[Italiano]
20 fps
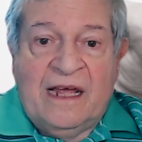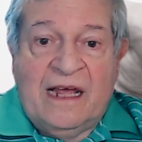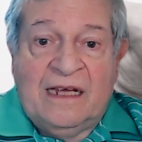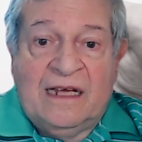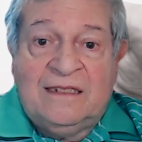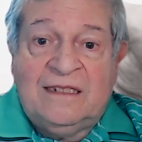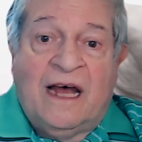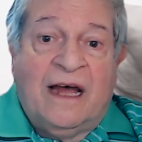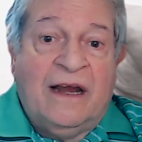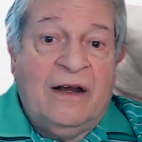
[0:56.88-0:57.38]

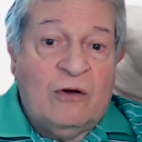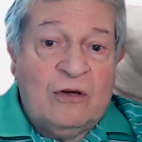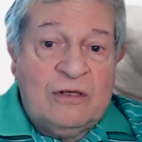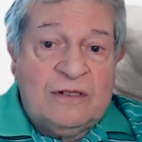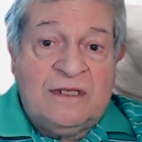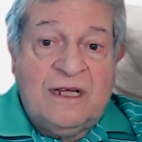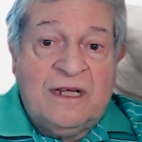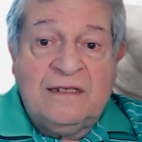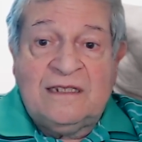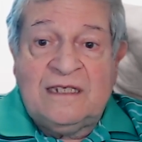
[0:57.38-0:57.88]
E se a noi
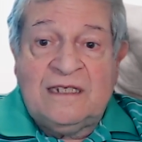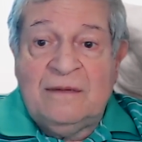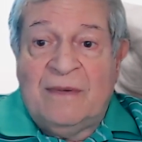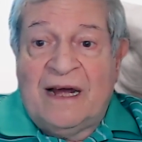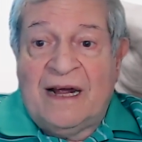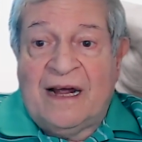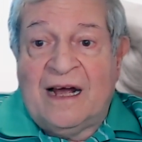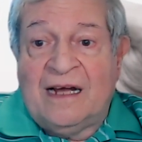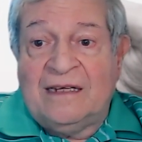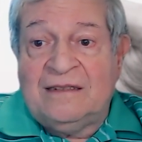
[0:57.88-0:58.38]
stessi
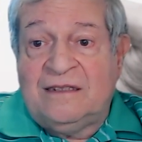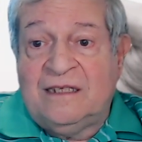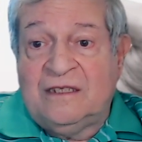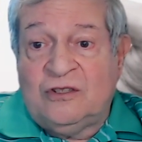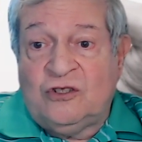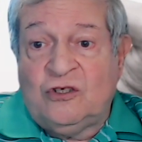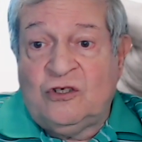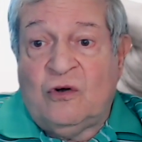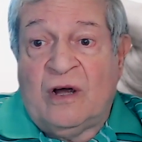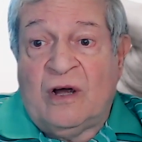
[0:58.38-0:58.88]
mancasse
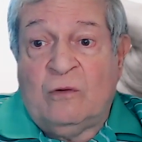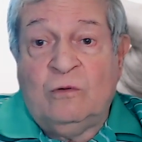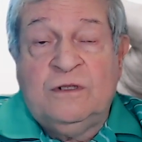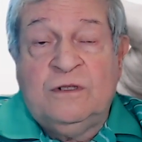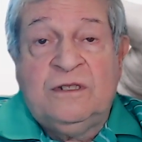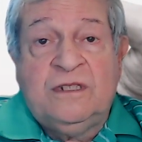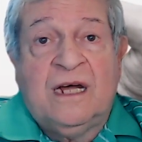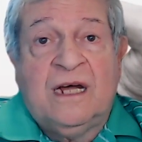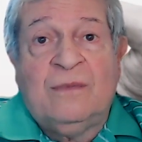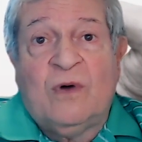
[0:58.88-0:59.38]
ciò a cui
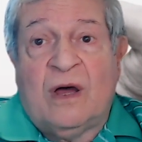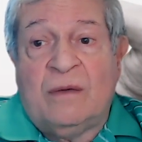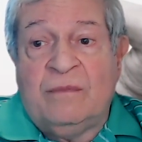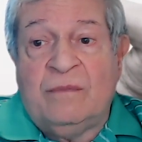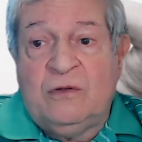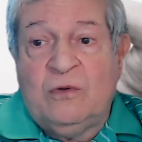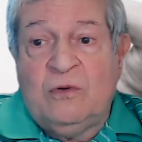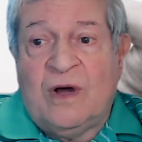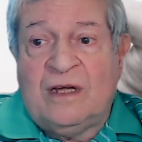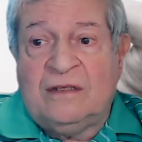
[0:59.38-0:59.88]
siamo
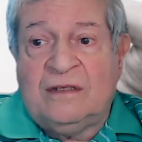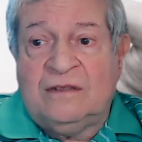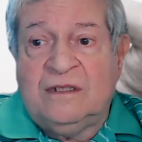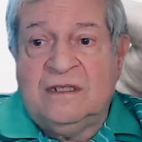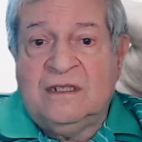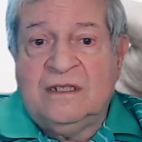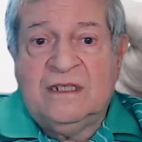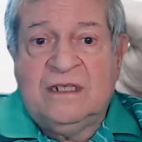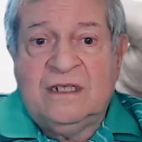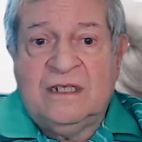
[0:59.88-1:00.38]

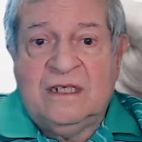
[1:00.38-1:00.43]
abituati,